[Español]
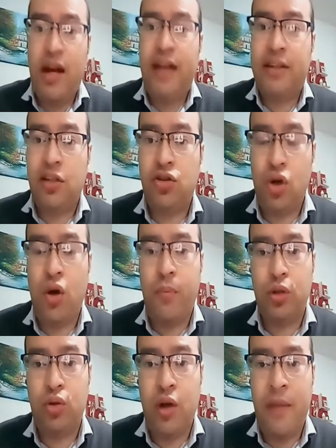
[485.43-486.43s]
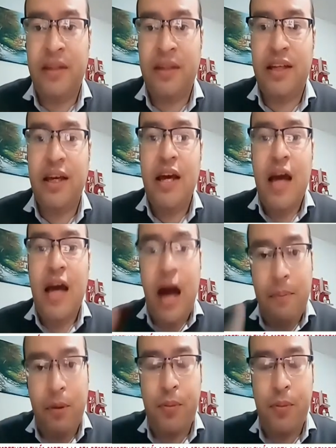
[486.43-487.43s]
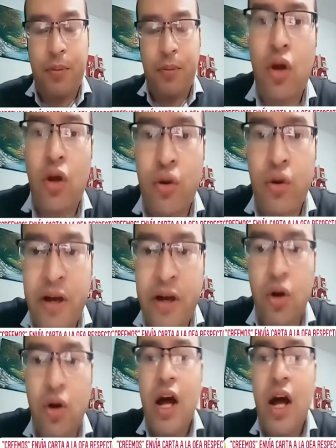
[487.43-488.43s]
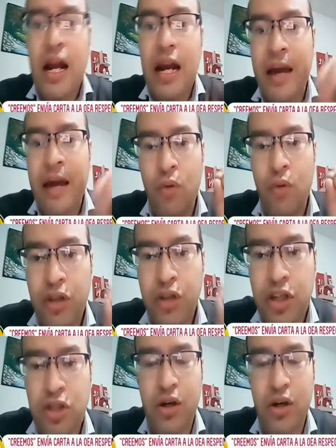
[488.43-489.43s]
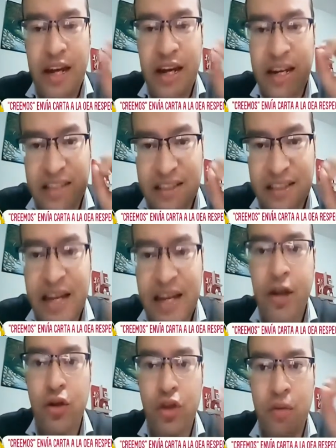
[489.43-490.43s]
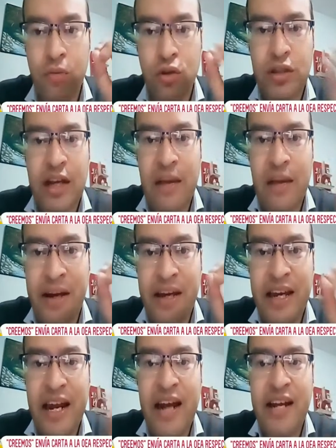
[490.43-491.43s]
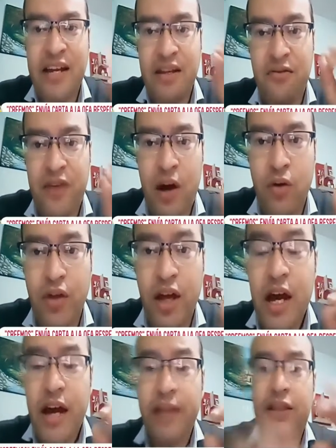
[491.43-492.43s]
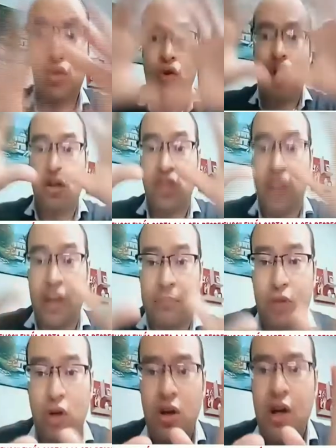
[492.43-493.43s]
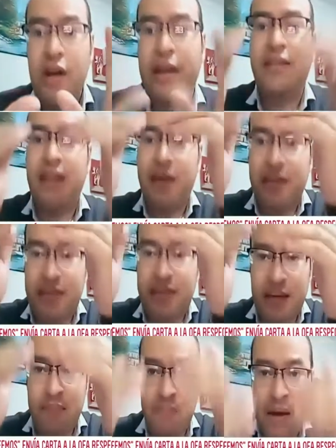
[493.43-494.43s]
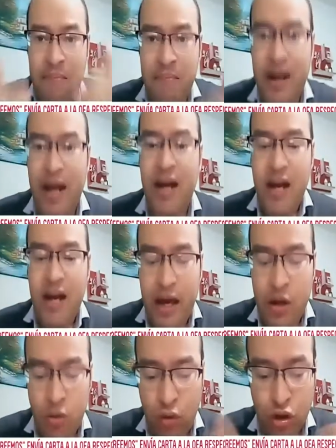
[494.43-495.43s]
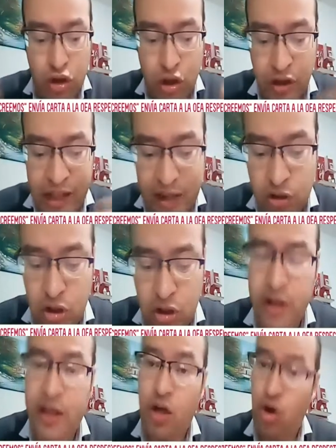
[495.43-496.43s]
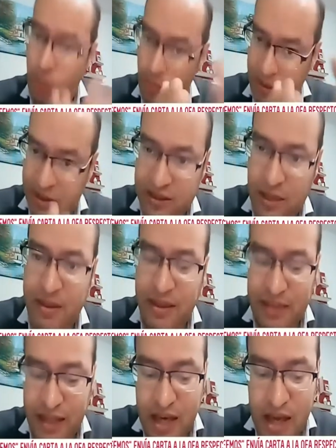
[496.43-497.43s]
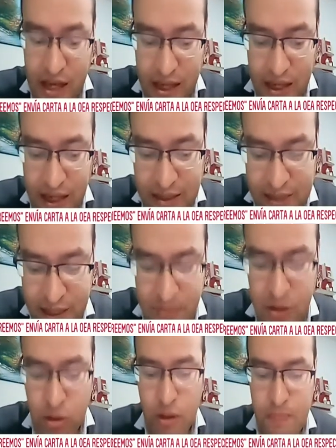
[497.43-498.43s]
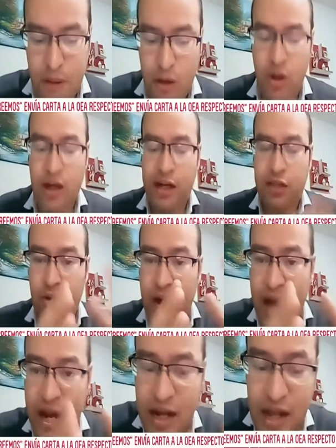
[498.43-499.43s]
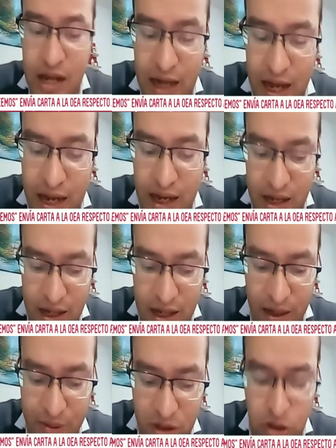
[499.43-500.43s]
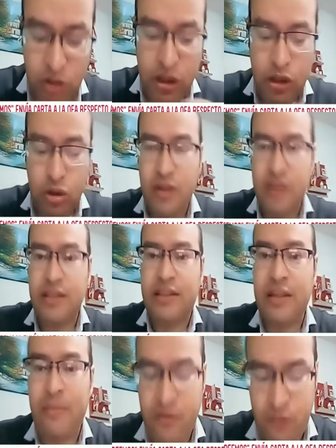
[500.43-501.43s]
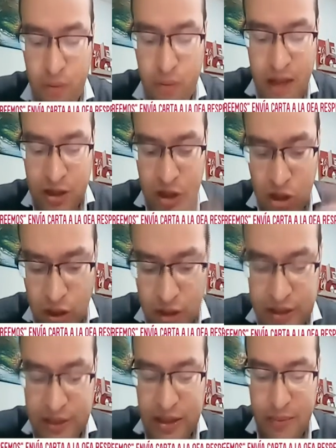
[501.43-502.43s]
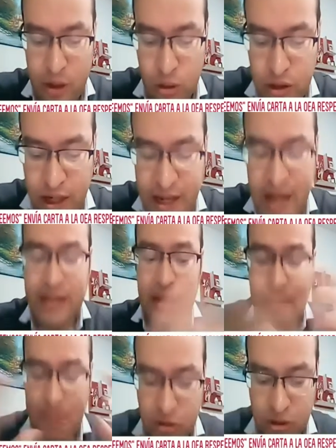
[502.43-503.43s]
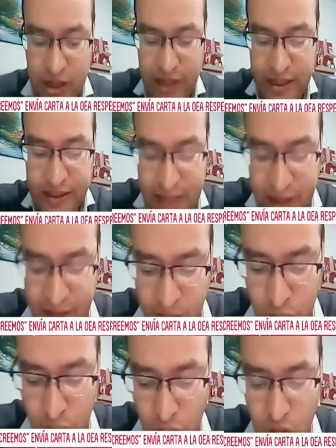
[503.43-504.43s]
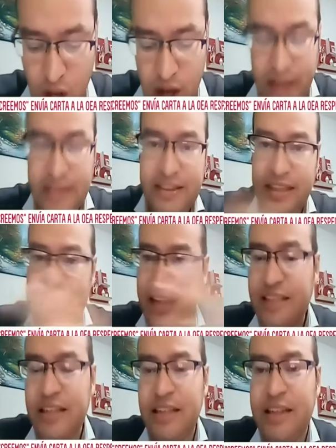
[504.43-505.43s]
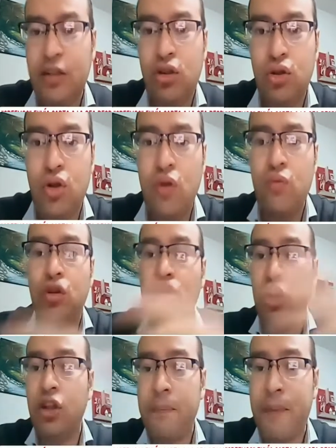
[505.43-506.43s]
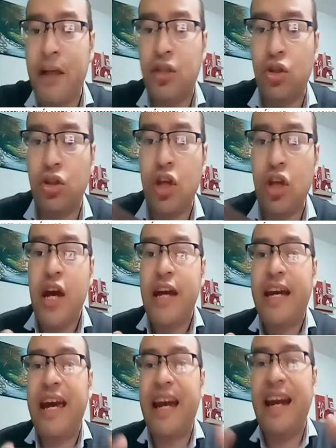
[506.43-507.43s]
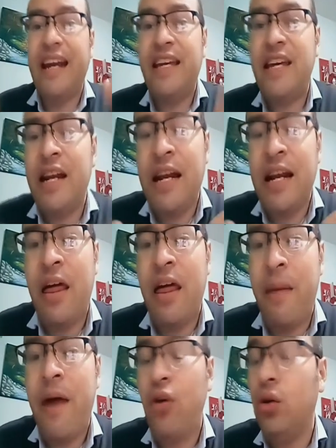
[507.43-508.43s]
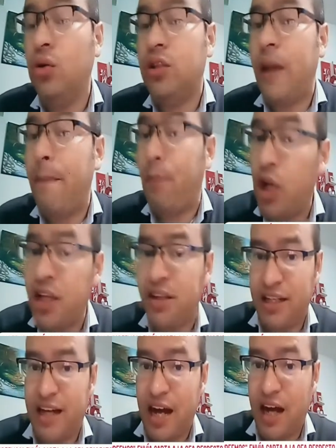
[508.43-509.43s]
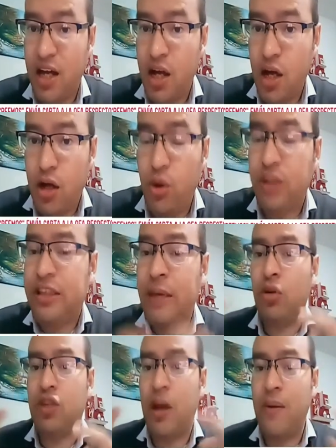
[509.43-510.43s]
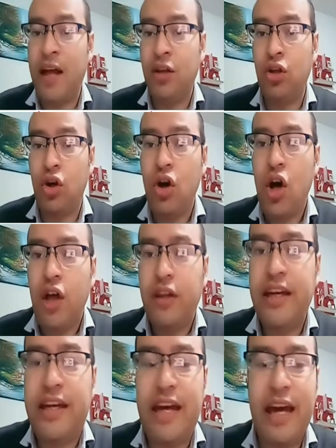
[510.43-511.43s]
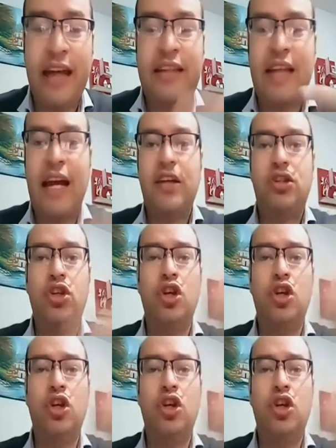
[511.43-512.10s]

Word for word: llamado la atención oportunamente, al propio señor Salvador Romero, le hemos dicho que es necesario desmontar la maquinaria del fraude. Este es un concepto que se desmembra en un montón de acciones, como precisamente eh, el saneamiento del padrón electoral, la revisión de todo el sistema informático, del sistema notarial, del personal que está adentro, etcétera, etcétera. Esos son un montón de pasos que requieren nada más voluntad política no estamos hablando de que esta